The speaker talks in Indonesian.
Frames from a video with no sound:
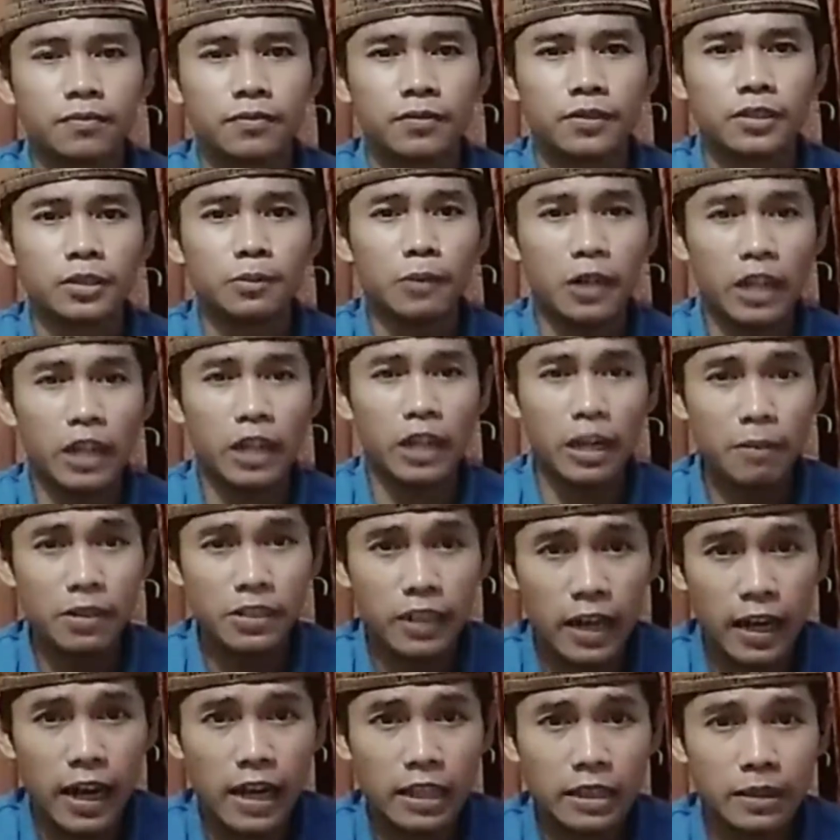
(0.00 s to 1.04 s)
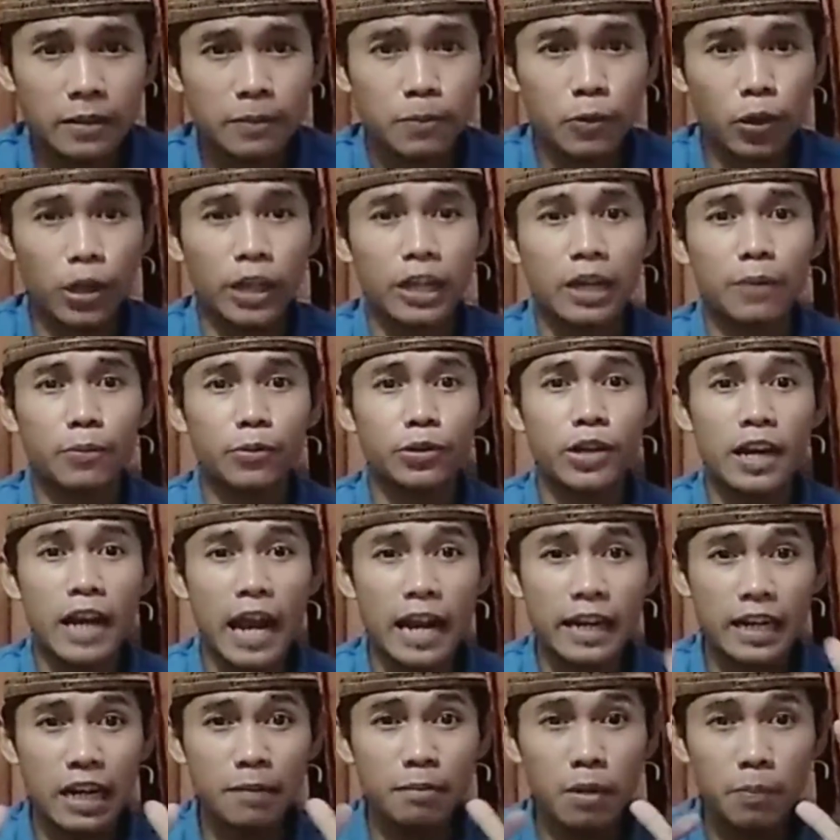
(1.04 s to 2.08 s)
Sebagai masyarakat, boleh kemudian
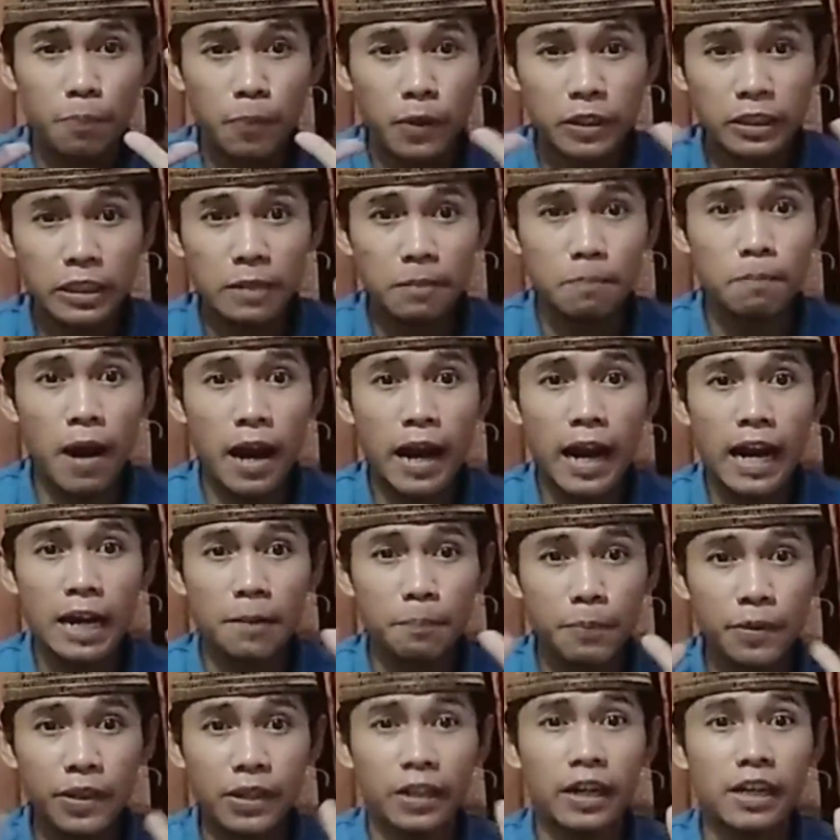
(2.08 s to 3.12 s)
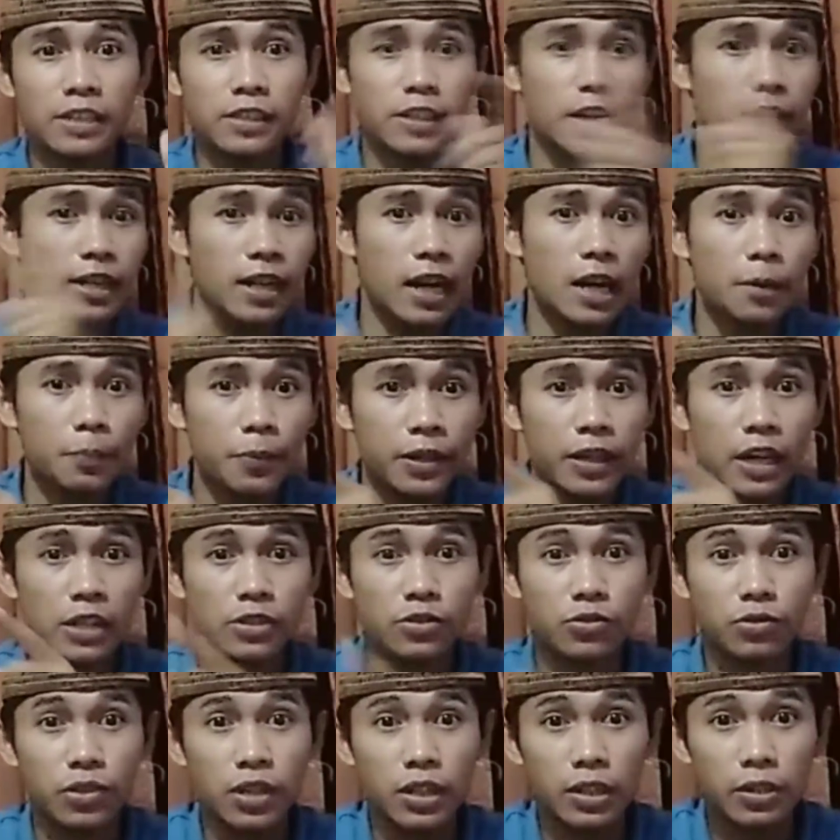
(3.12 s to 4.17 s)
Anda mempertimbangkan pikiran saya dengan pikiran
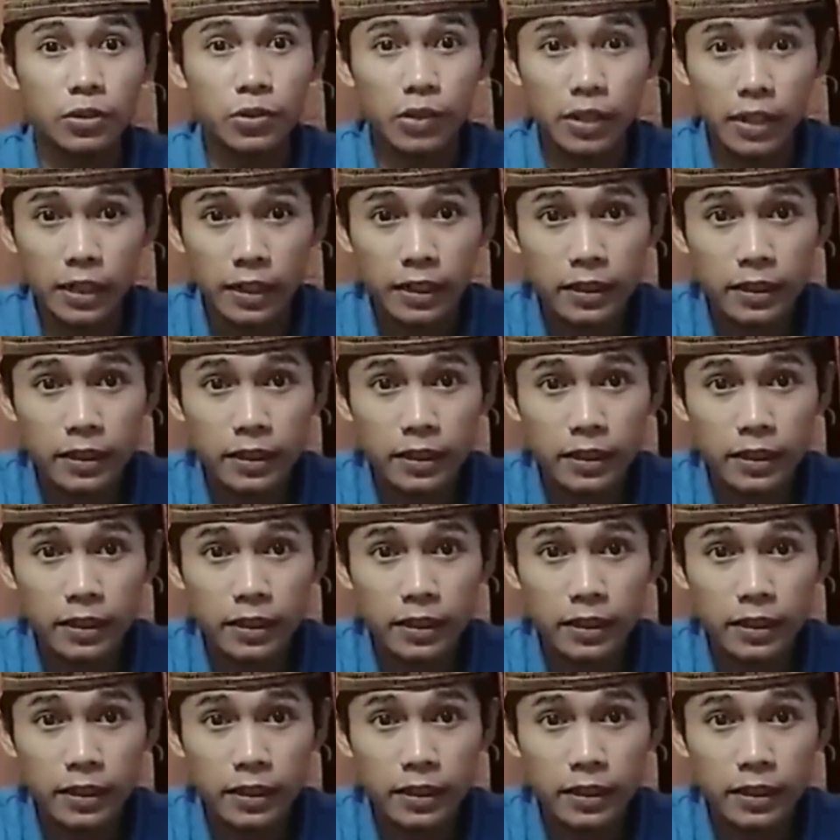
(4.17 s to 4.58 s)
Sugik Nur.